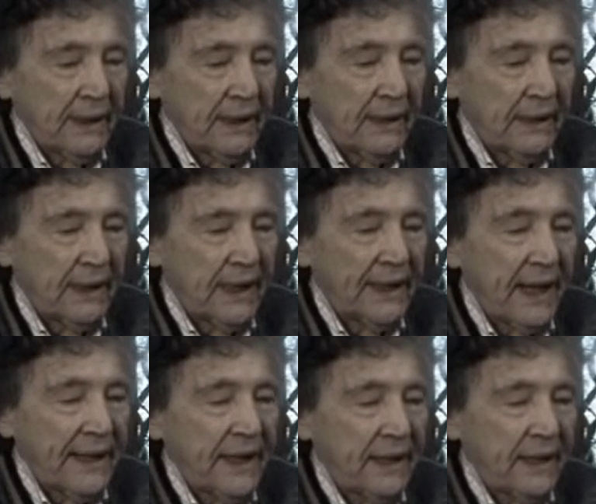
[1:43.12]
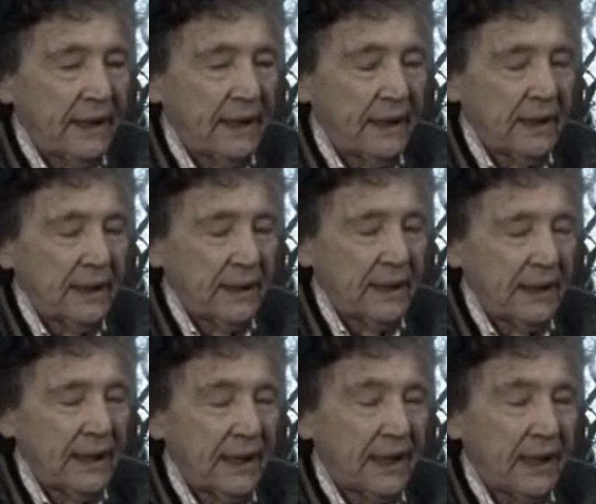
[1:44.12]
mm, tratar de,
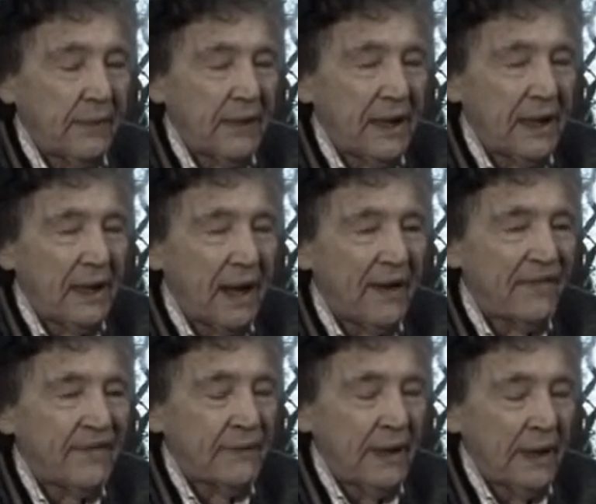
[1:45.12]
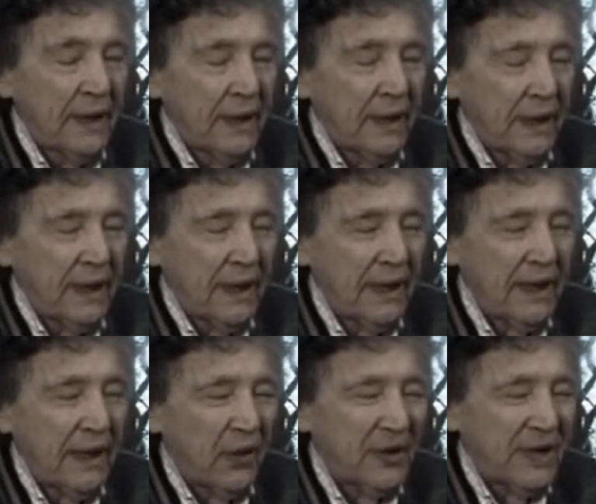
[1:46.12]
describir la
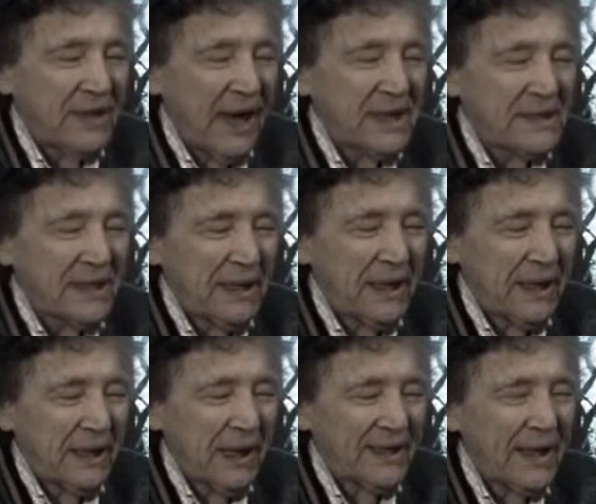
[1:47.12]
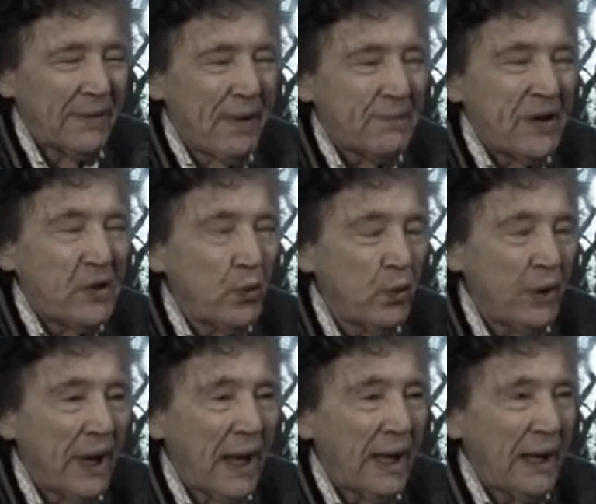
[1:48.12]
los detalles, la, trama
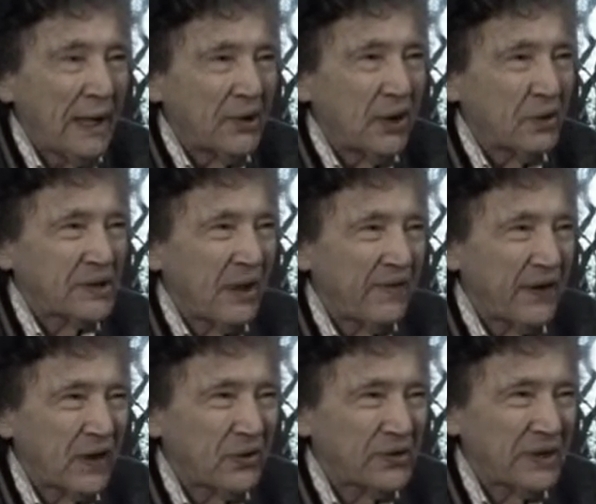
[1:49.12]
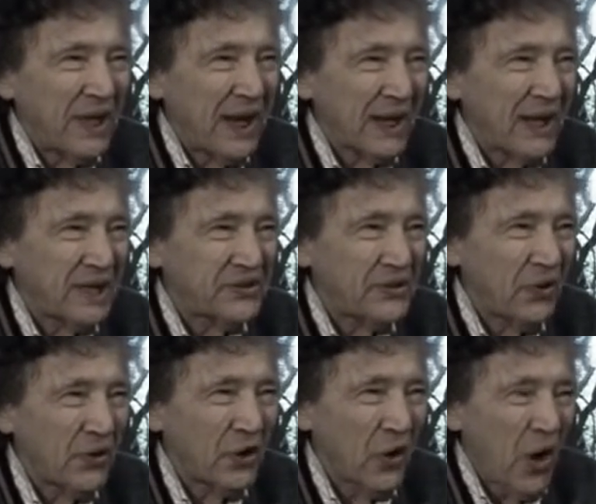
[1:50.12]
menuda de los afectos y de las
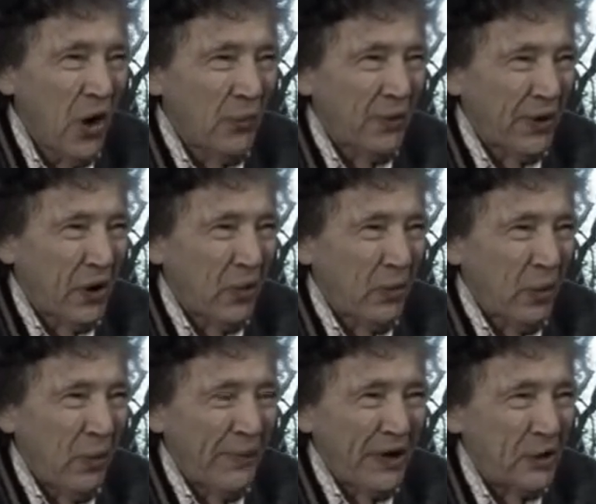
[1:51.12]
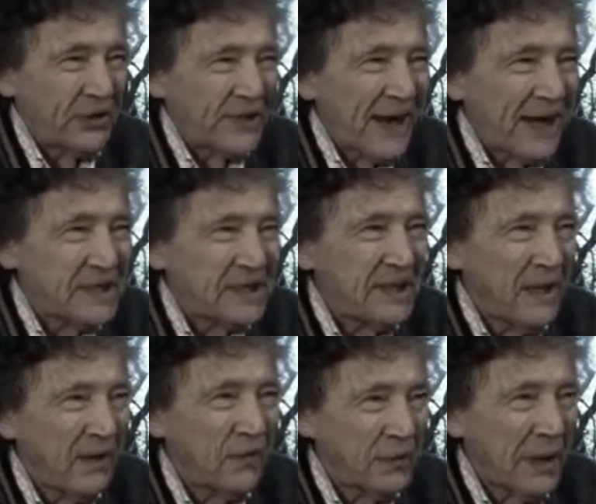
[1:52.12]
relaciones, como, para encontrar allí
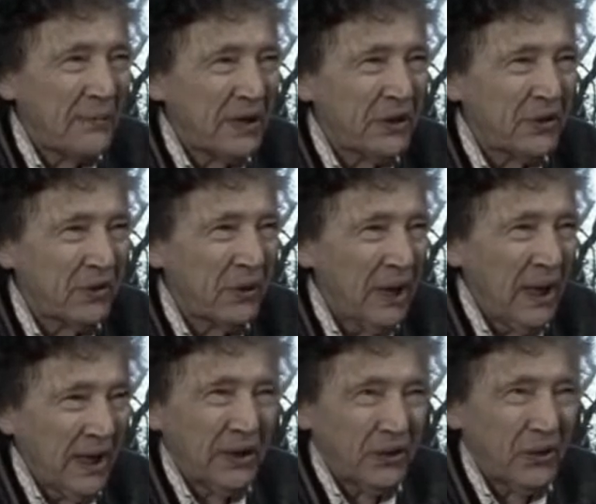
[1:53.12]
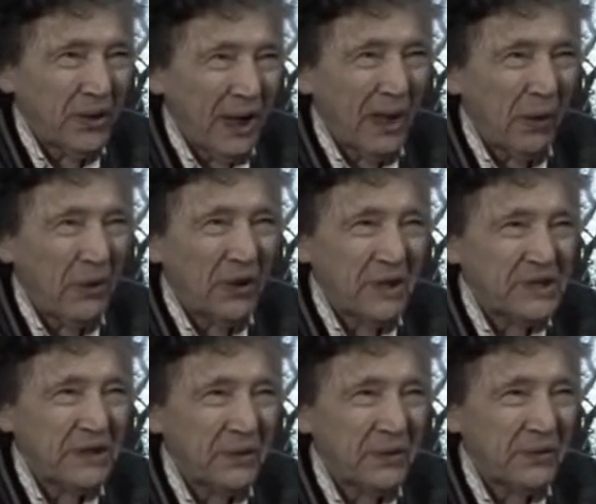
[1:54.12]
el fundamento de esto que acabo de
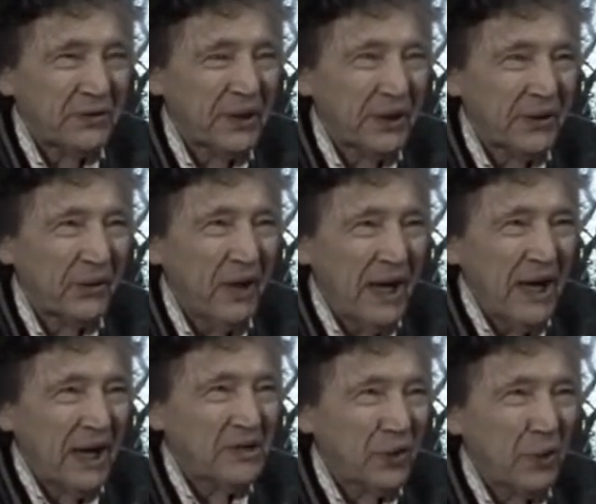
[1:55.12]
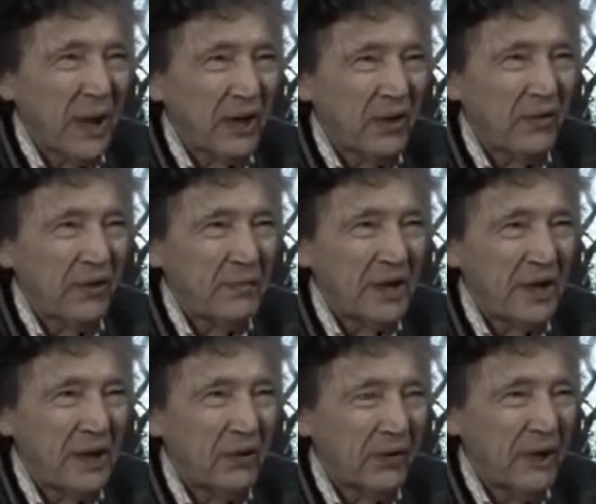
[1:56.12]
decir, ¿no es cierto? Ese lugar de lo
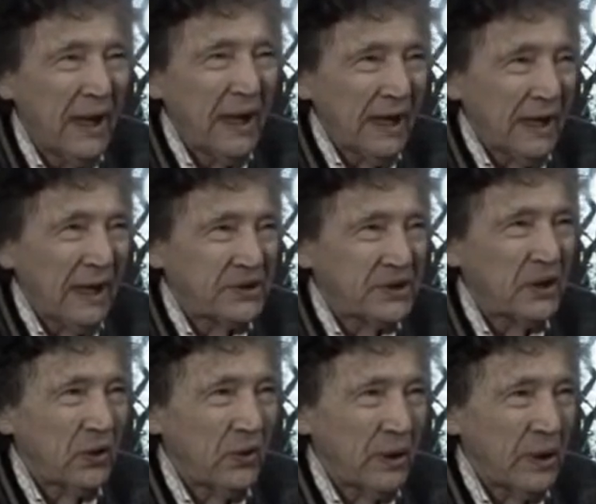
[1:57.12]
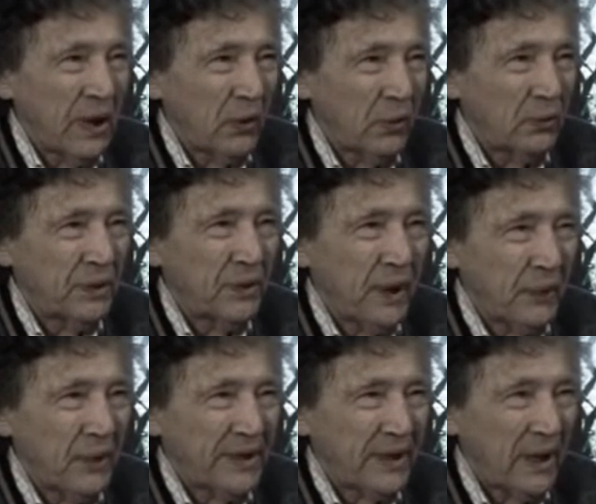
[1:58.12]
femenino que ha sido en la cultura
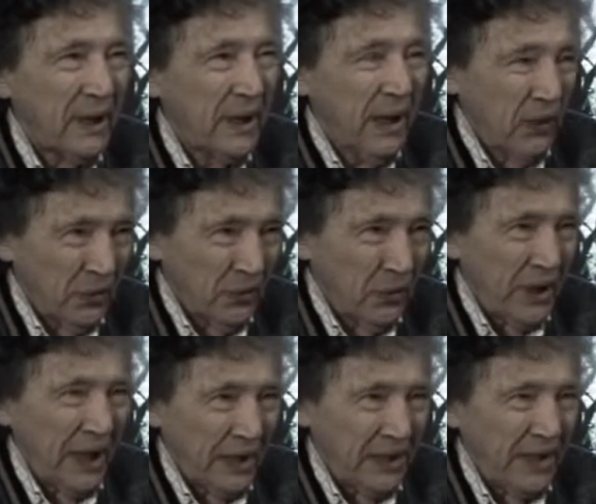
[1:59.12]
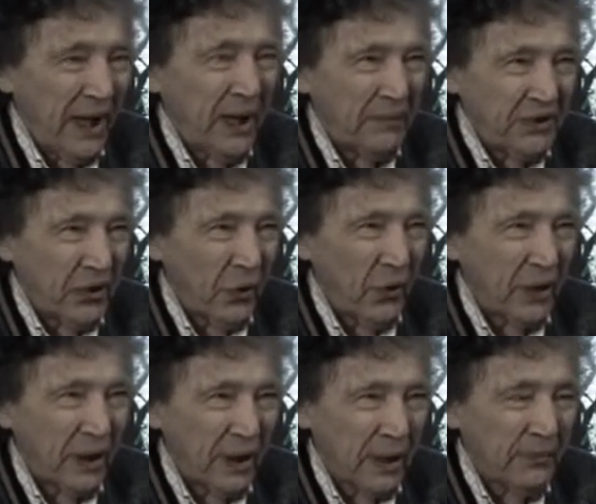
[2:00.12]
nuestra, la cristiana,
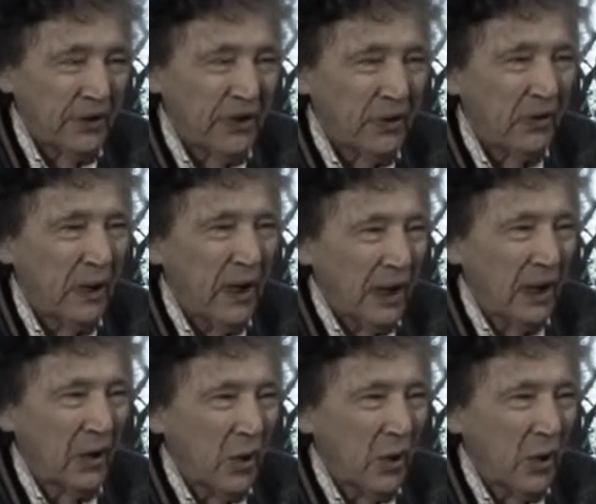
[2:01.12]
mitología, repito, es